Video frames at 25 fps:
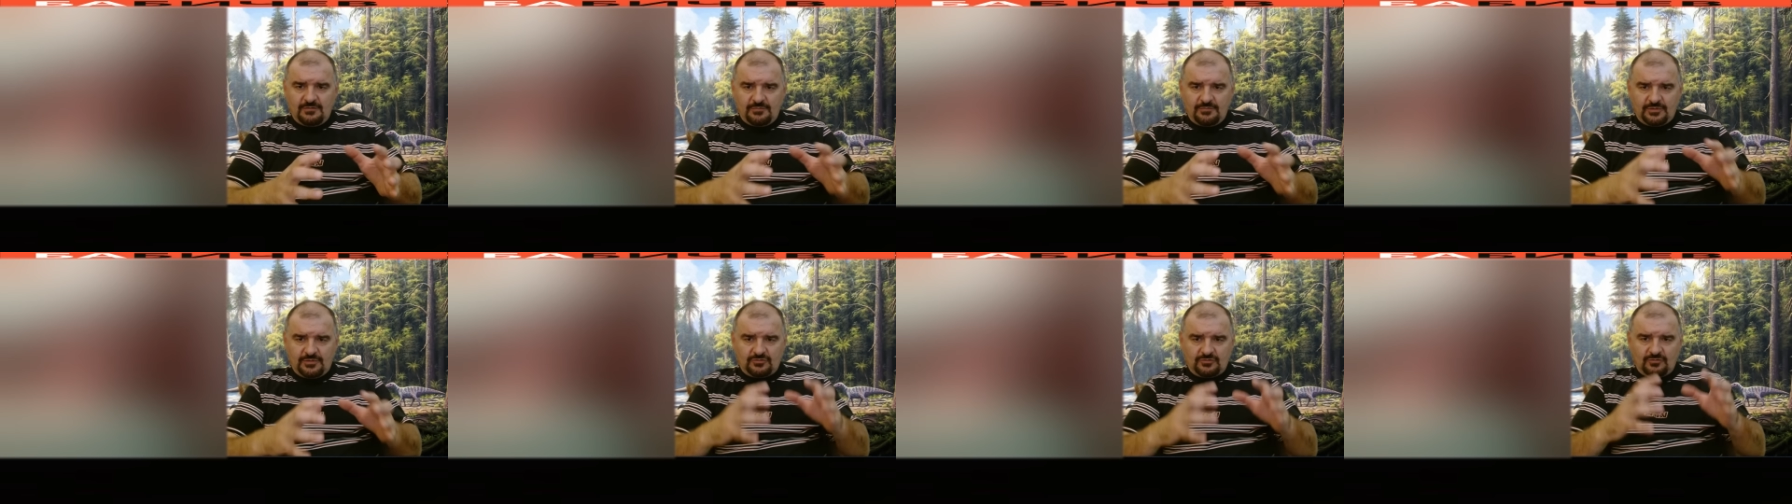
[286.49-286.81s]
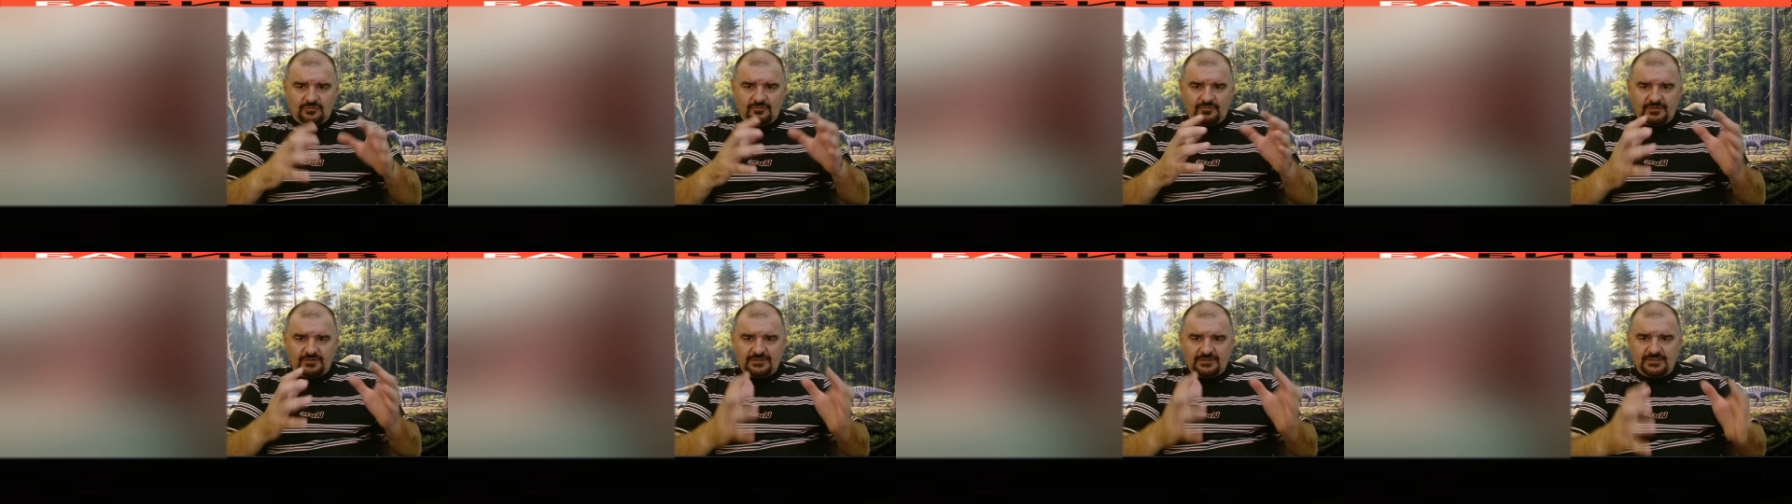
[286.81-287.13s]

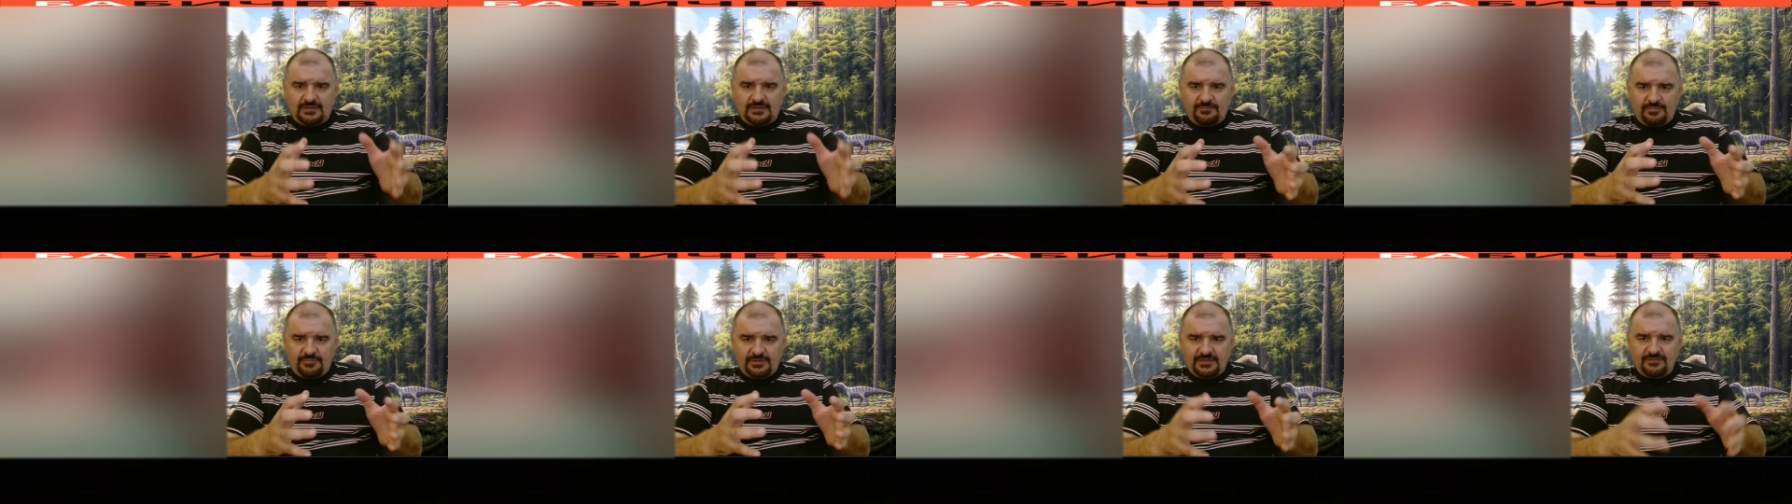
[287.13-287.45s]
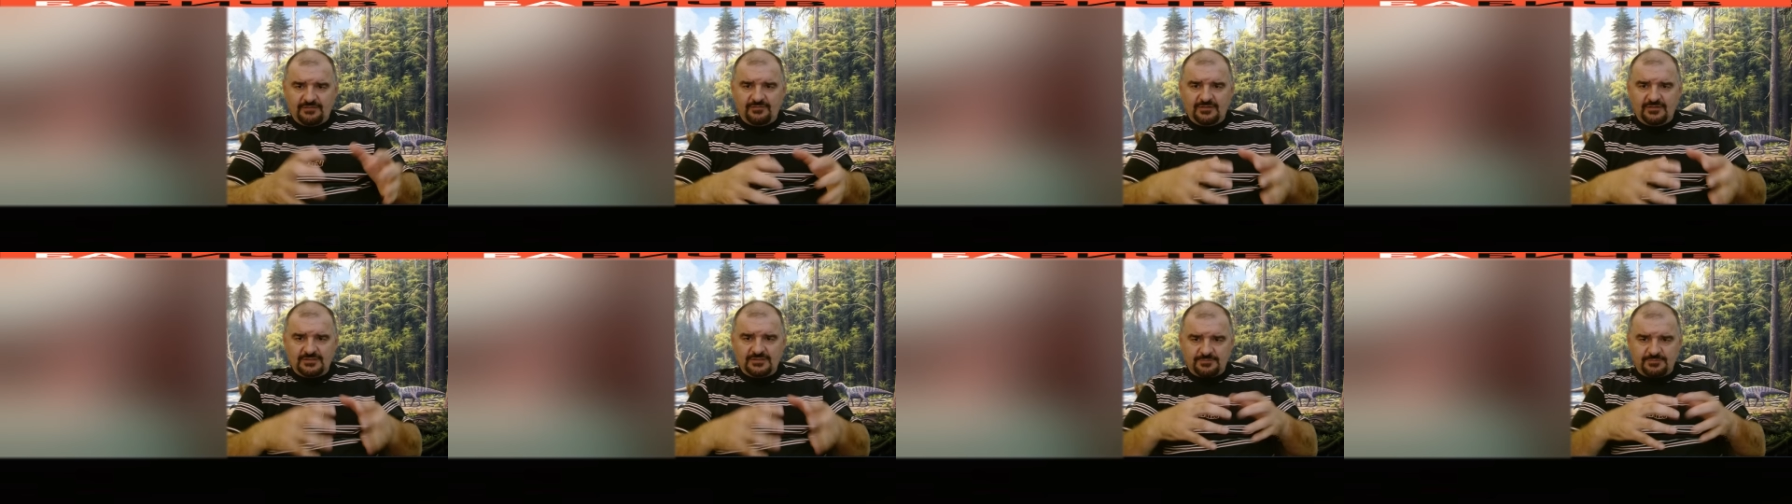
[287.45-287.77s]
потом вода
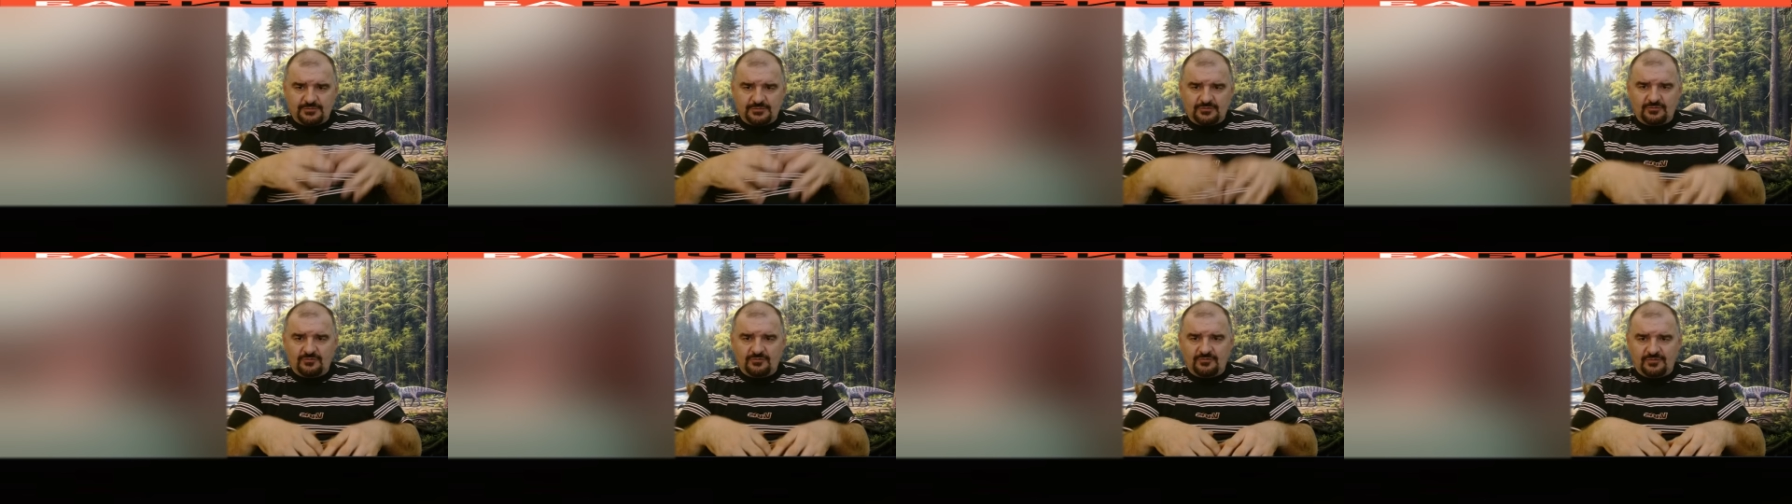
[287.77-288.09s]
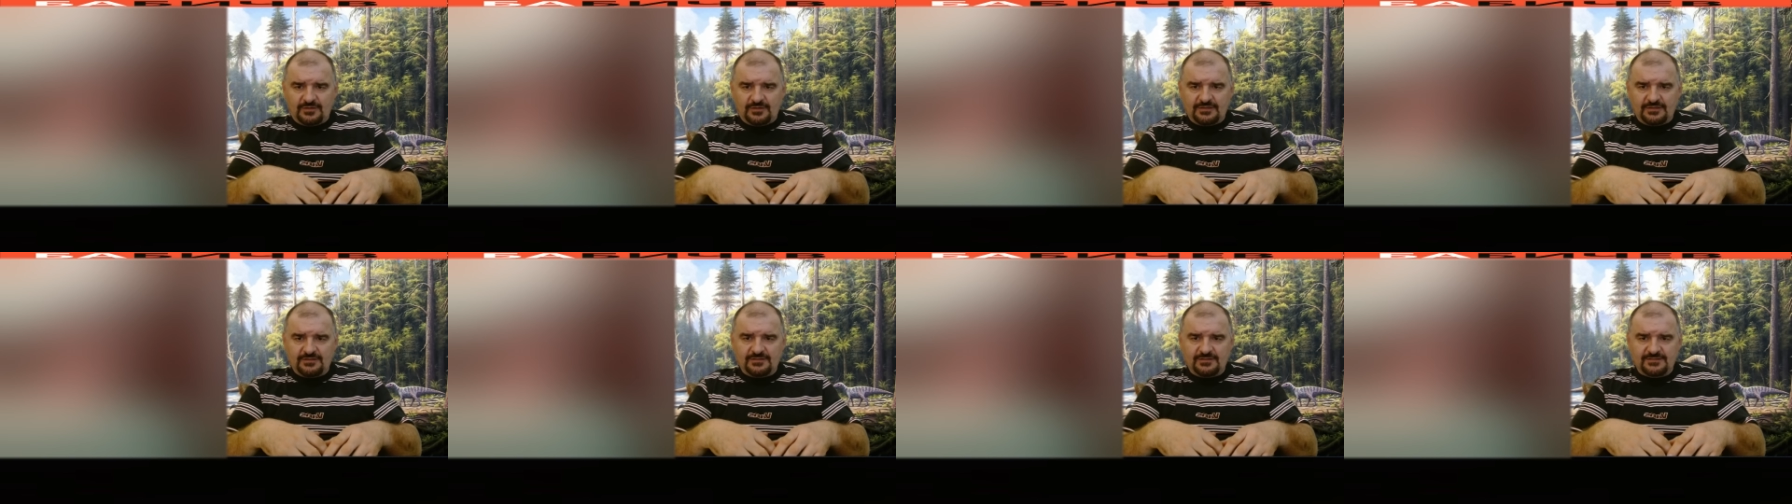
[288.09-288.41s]
появилась, потом в
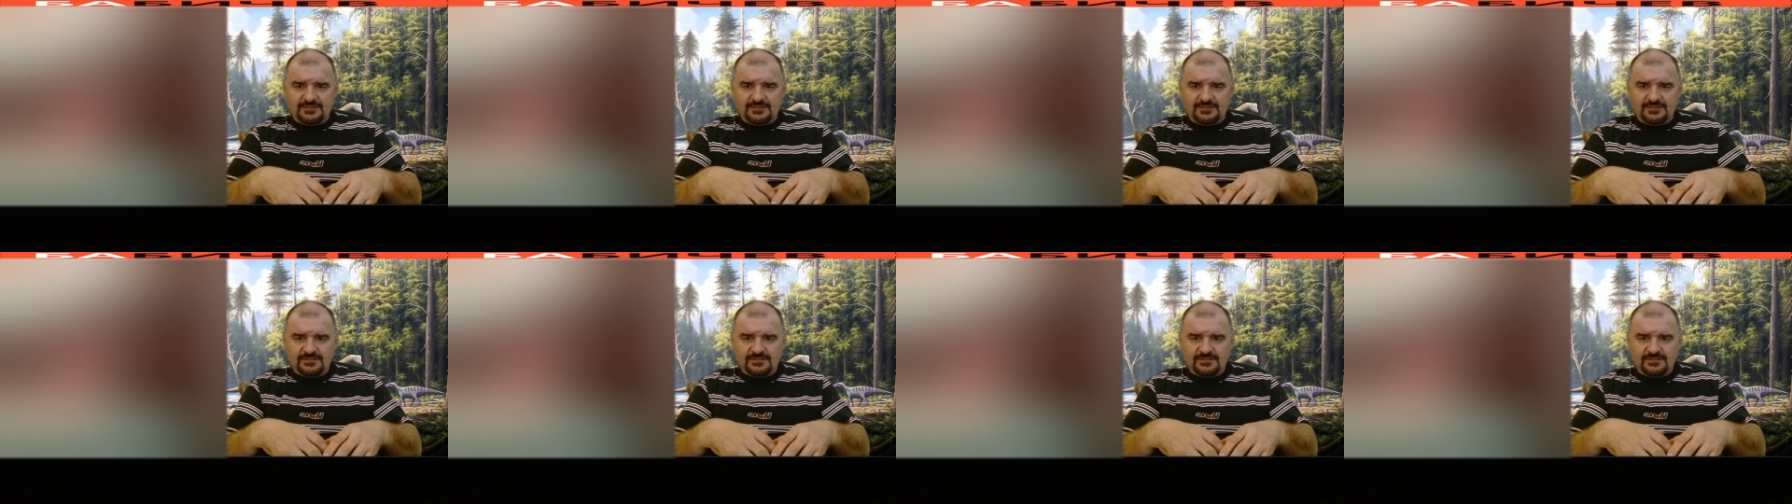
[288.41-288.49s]
воде